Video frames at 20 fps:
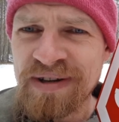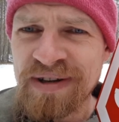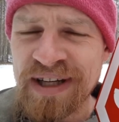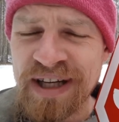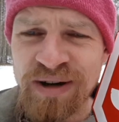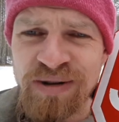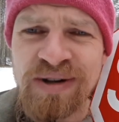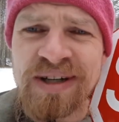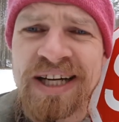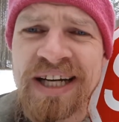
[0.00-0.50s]

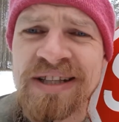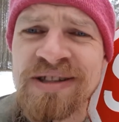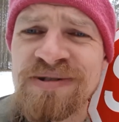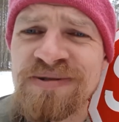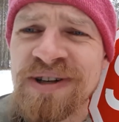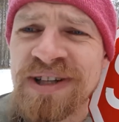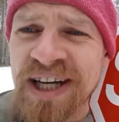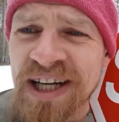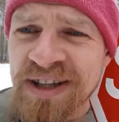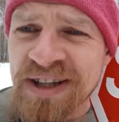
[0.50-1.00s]
Ja, und ganz
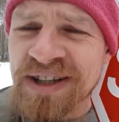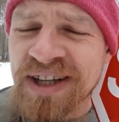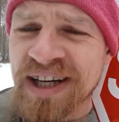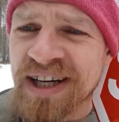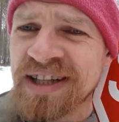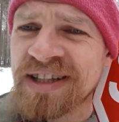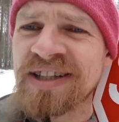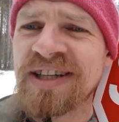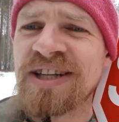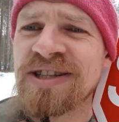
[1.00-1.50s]
vielen anderen
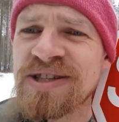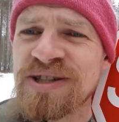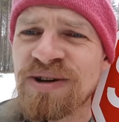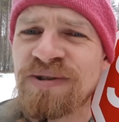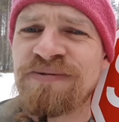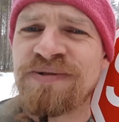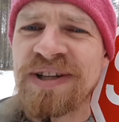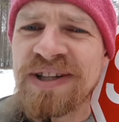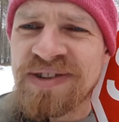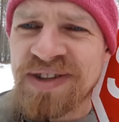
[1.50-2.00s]
Arten geht es noch
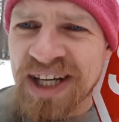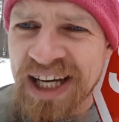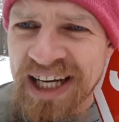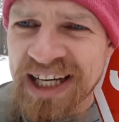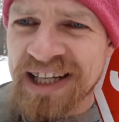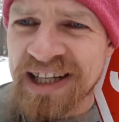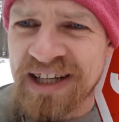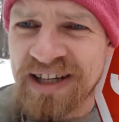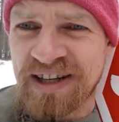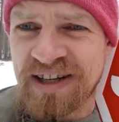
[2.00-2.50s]
viel
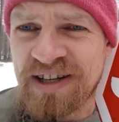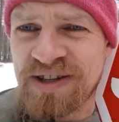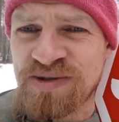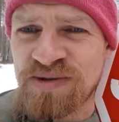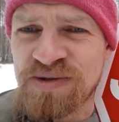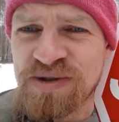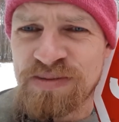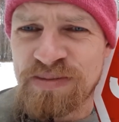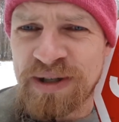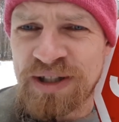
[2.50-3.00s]
dreckiger als
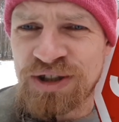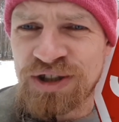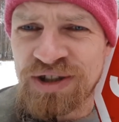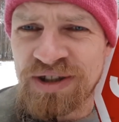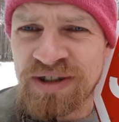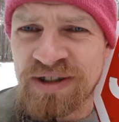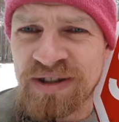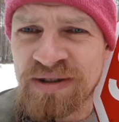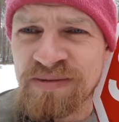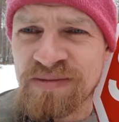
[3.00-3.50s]
uns
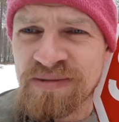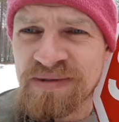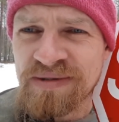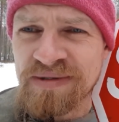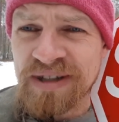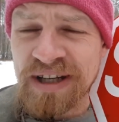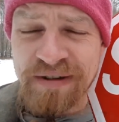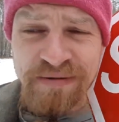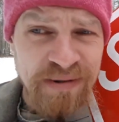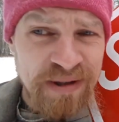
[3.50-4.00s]
Menschen.
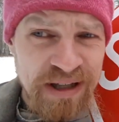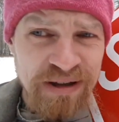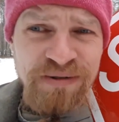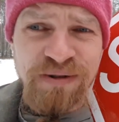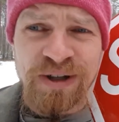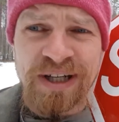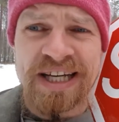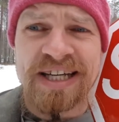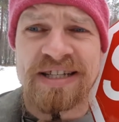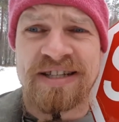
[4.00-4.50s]
Darf man nicht
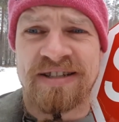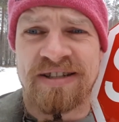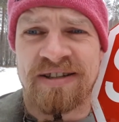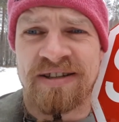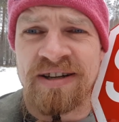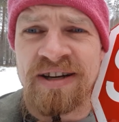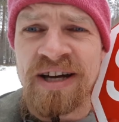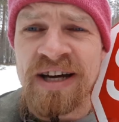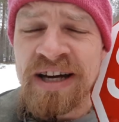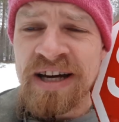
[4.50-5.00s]
vergessen.
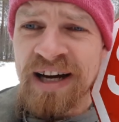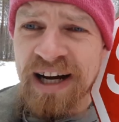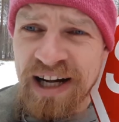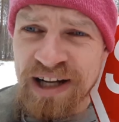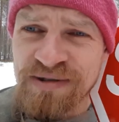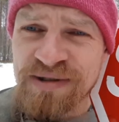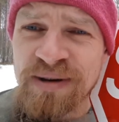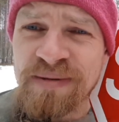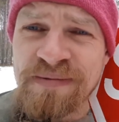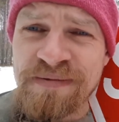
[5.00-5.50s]

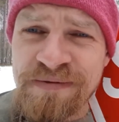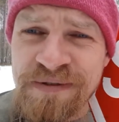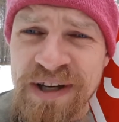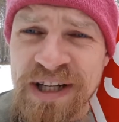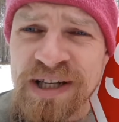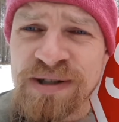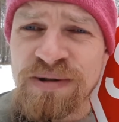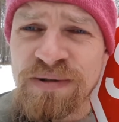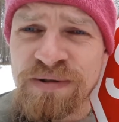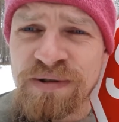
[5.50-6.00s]
Also wir haben
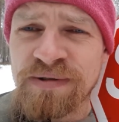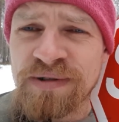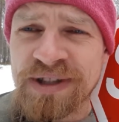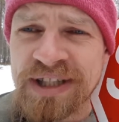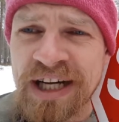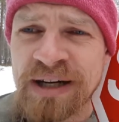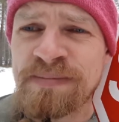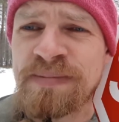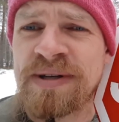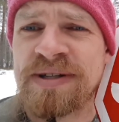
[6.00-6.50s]
vieles, wofür wir
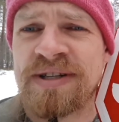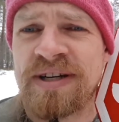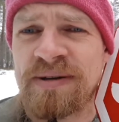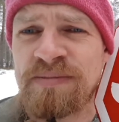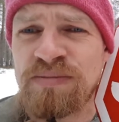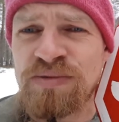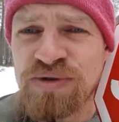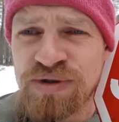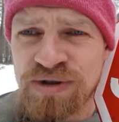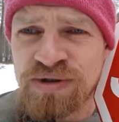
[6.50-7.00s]
dankbar sein
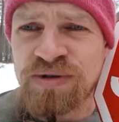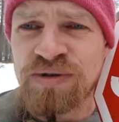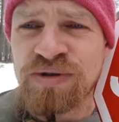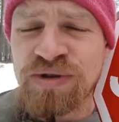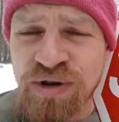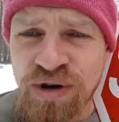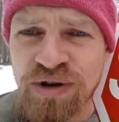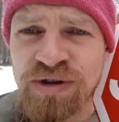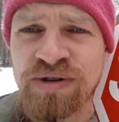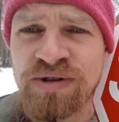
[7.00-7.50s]
müssen und
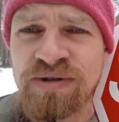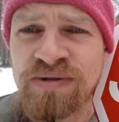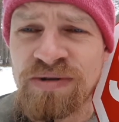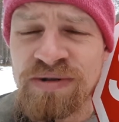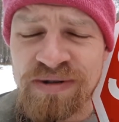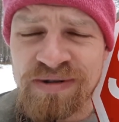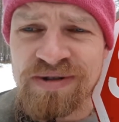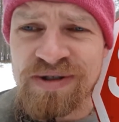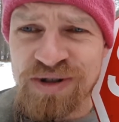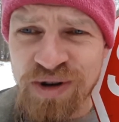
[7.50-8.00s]
können
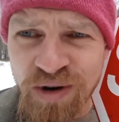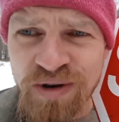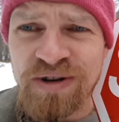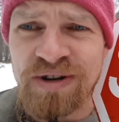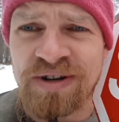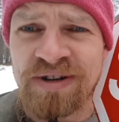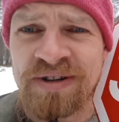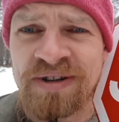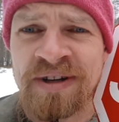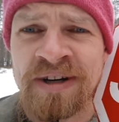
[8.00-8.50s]
und
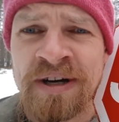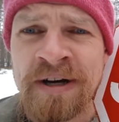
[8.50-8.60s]
sollten.